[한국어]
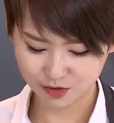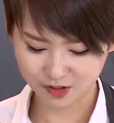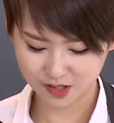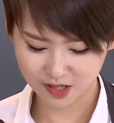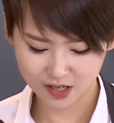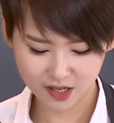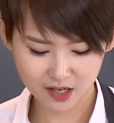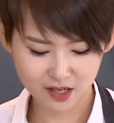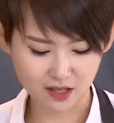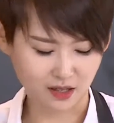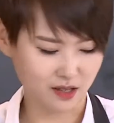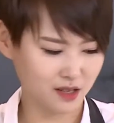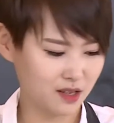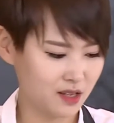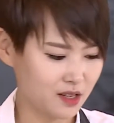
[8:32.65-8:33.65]
분들은
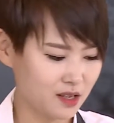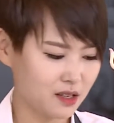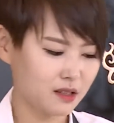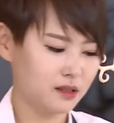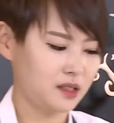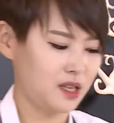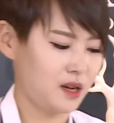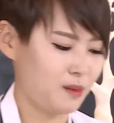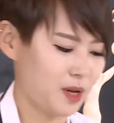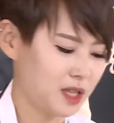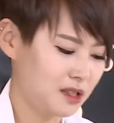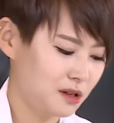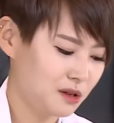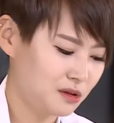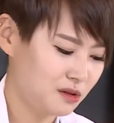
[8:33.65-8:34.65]
제가
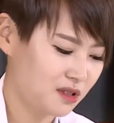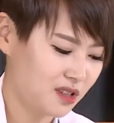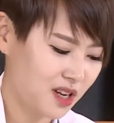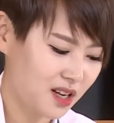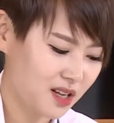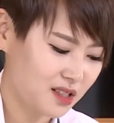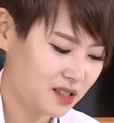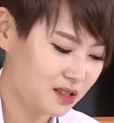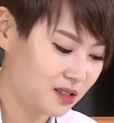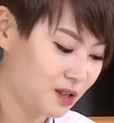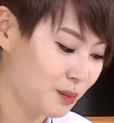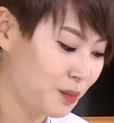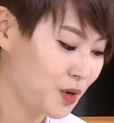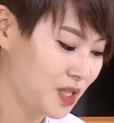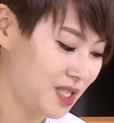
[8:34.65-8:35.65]
만들어 놓은 아까
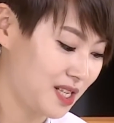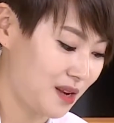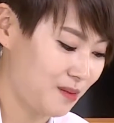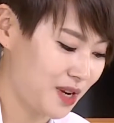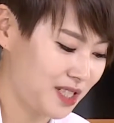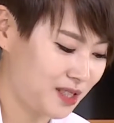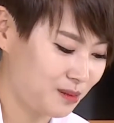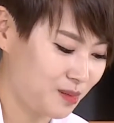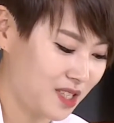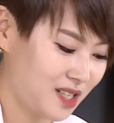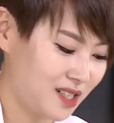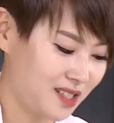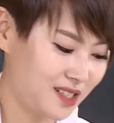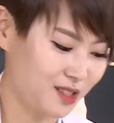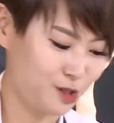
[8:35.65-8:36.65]
첫 번째
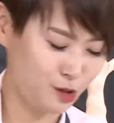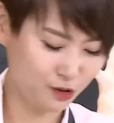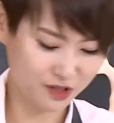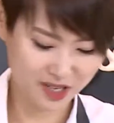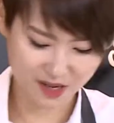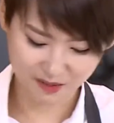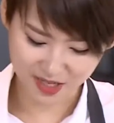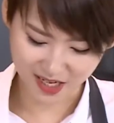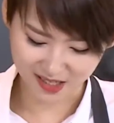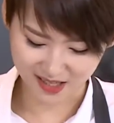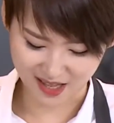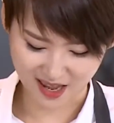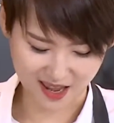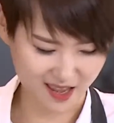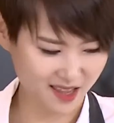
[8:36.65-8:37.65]
말씀드린 그 슈크림
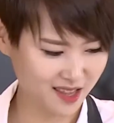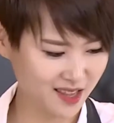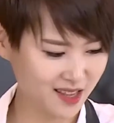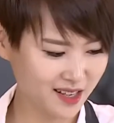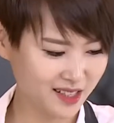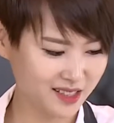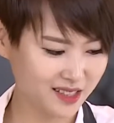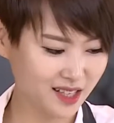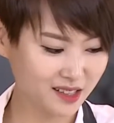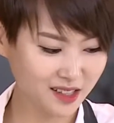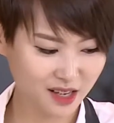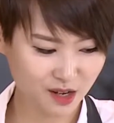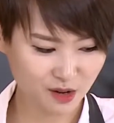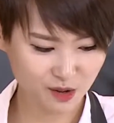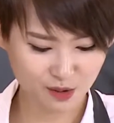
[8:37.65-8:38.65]
상태, 그
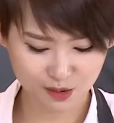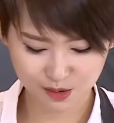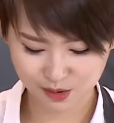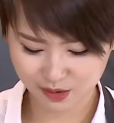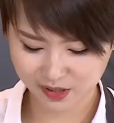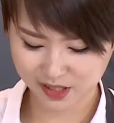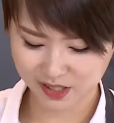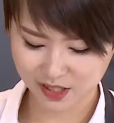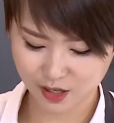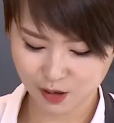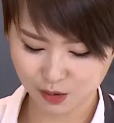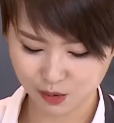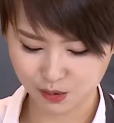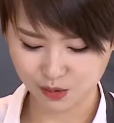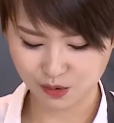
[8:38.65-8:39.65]
상태로
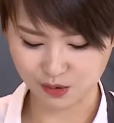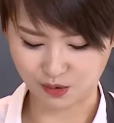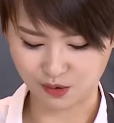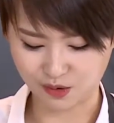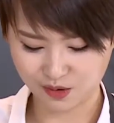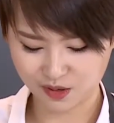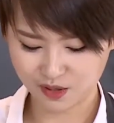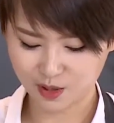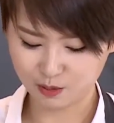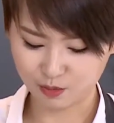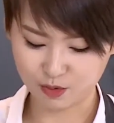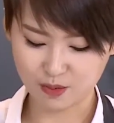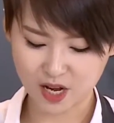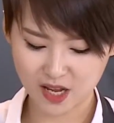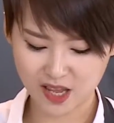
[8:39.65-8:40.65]
쓰셔도
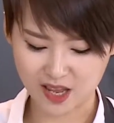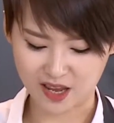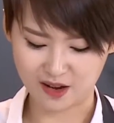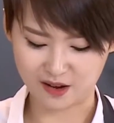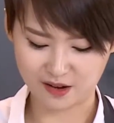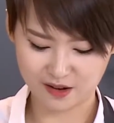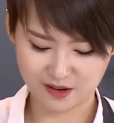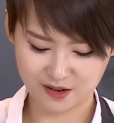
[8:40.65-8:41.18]
무방해요.